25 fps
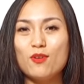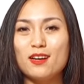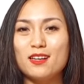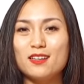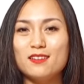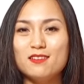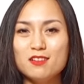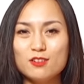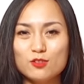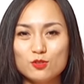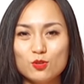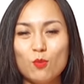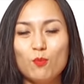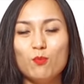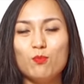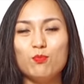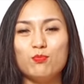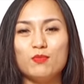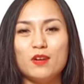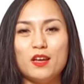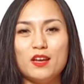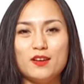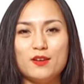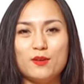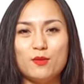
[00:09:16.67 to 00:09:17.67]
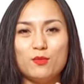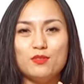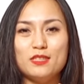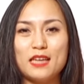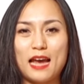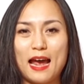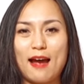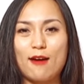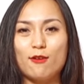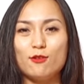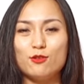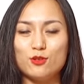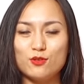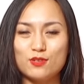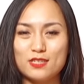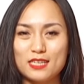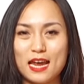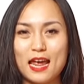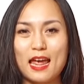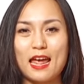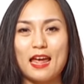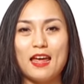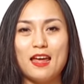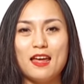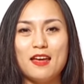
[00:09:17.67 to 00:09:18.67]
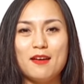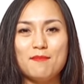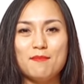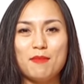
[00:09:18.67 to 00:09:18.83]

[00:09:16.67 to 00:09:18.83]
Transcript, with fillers: cái nước dùng để nấu cháo cho trẻ